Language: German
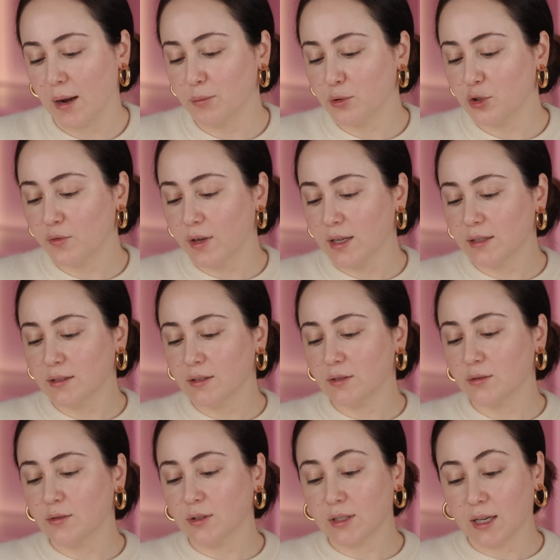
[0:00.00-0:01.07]
abschwellend
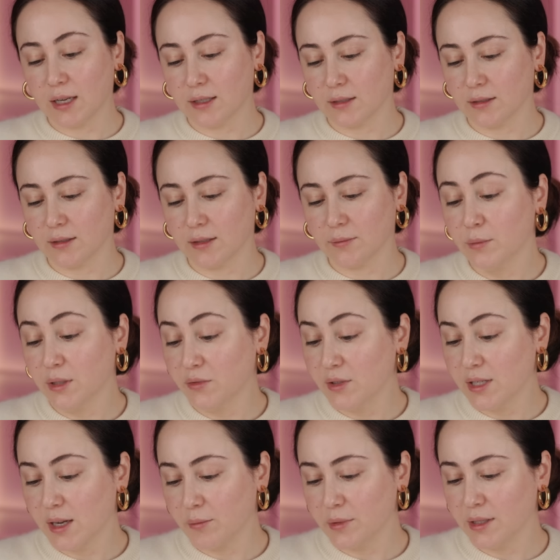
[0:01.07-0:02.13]
und glättend mit
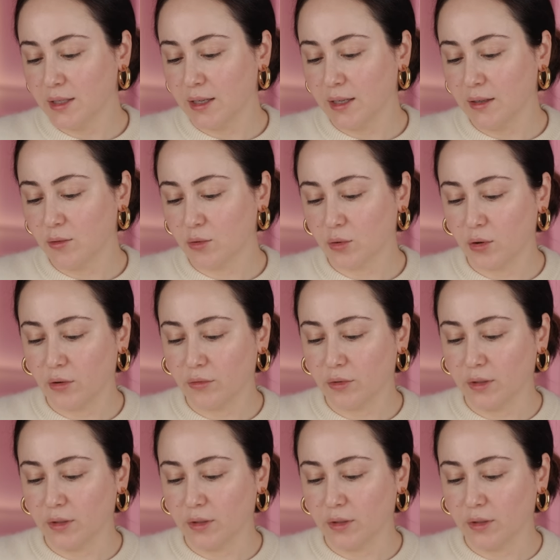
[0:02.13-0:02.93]
Vitamin E und Koffein.